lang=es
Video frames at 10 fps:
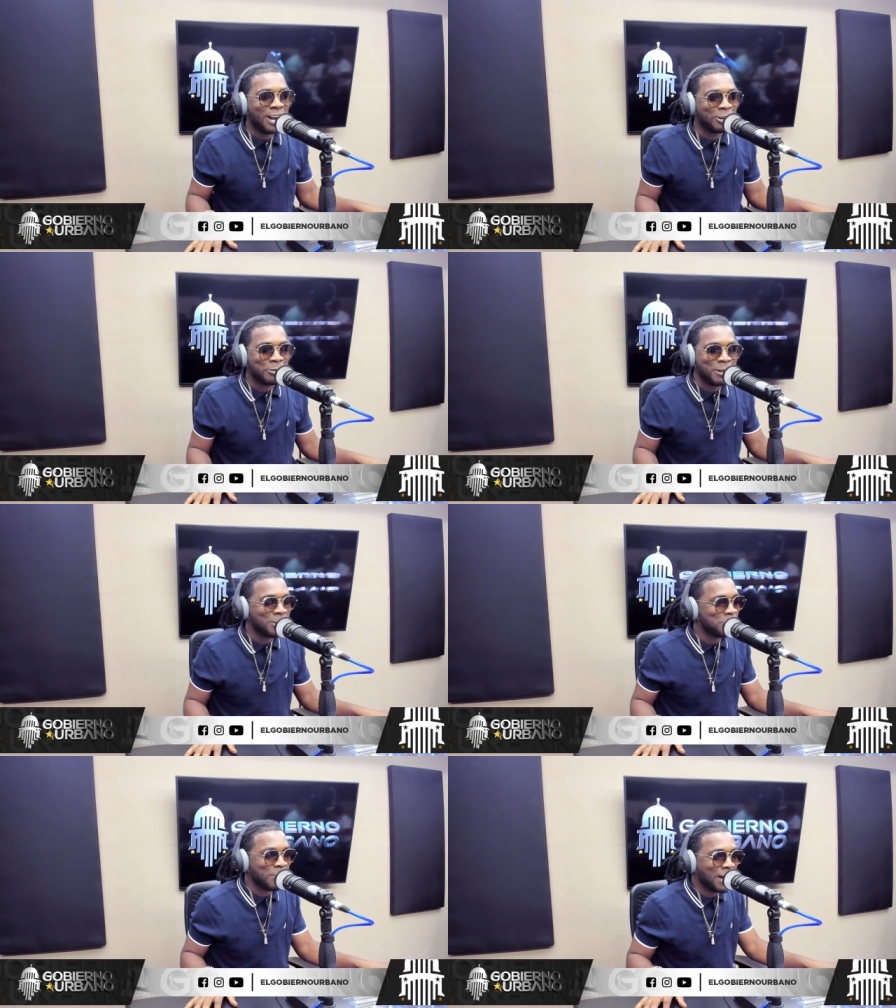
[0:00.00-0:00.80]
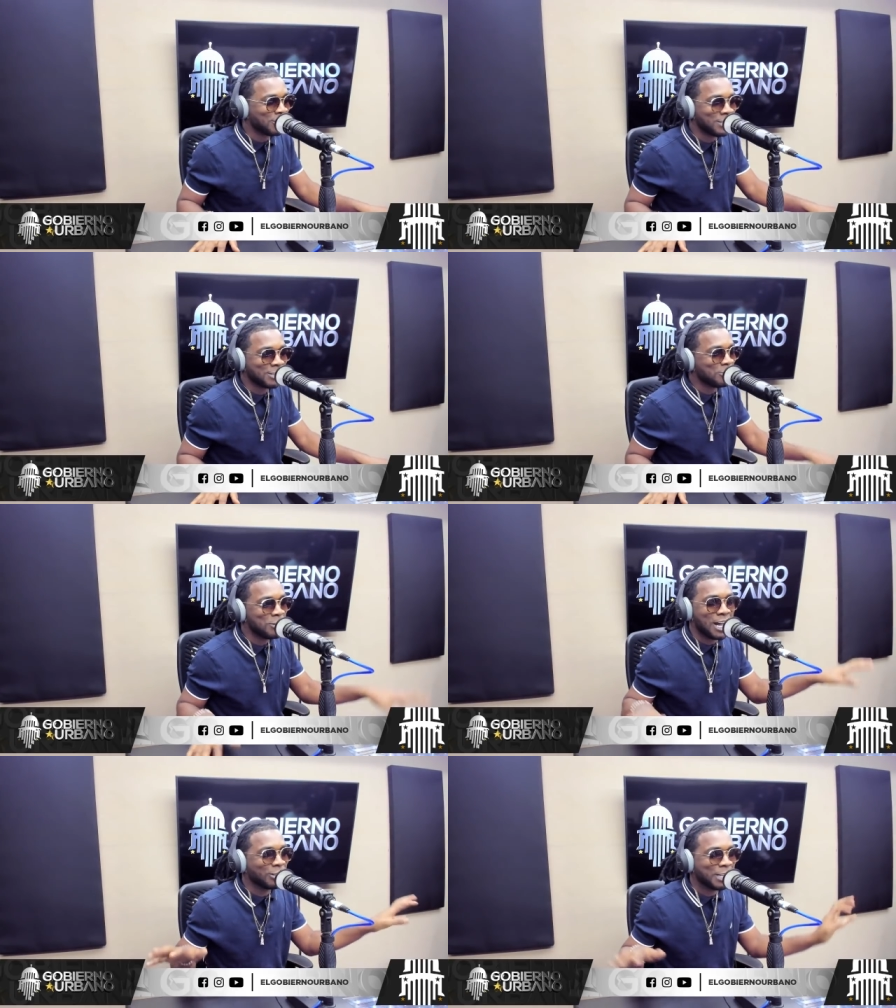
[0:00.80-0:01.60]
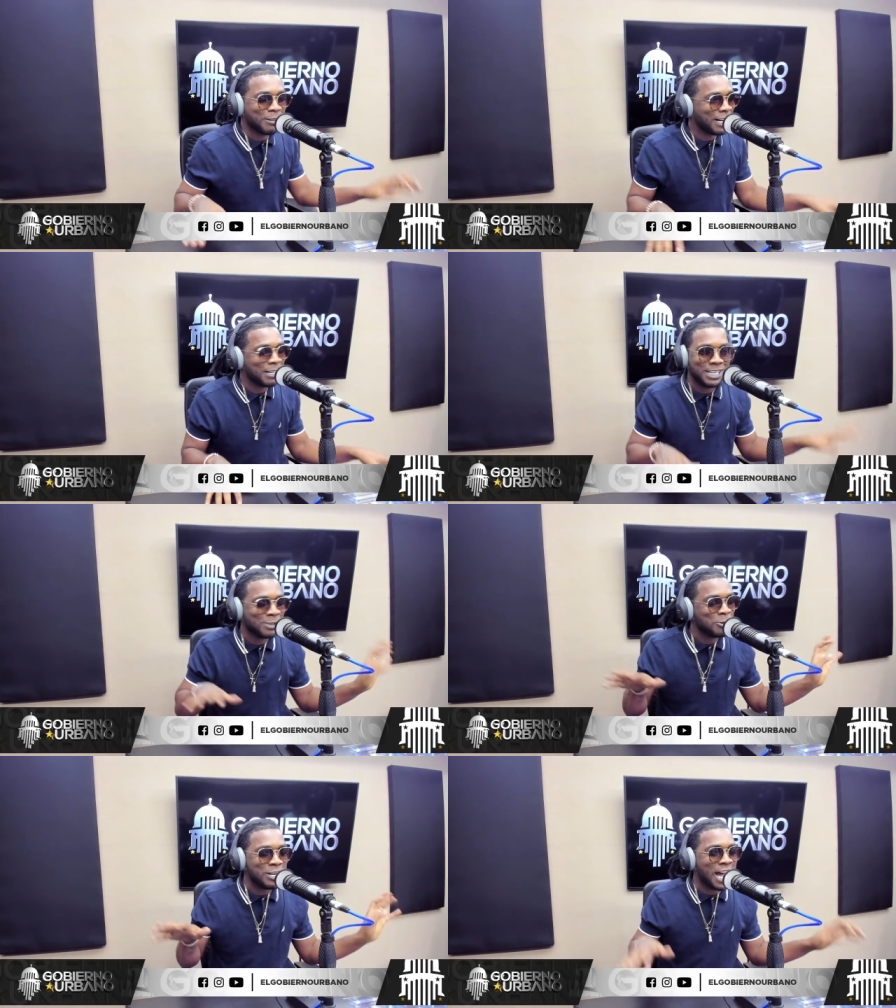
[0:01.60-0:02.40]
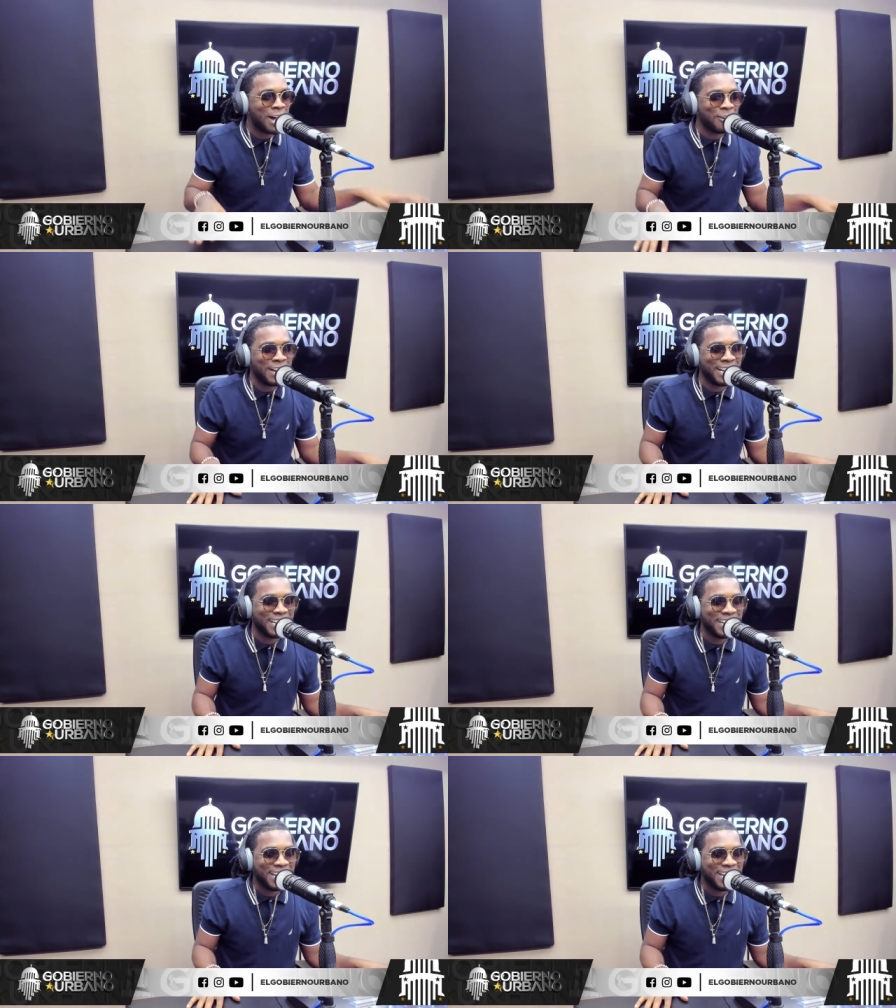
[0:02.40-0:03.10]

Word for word: gobierno gobierno urbano, en ningún lado, estaba en ningún lado, eh.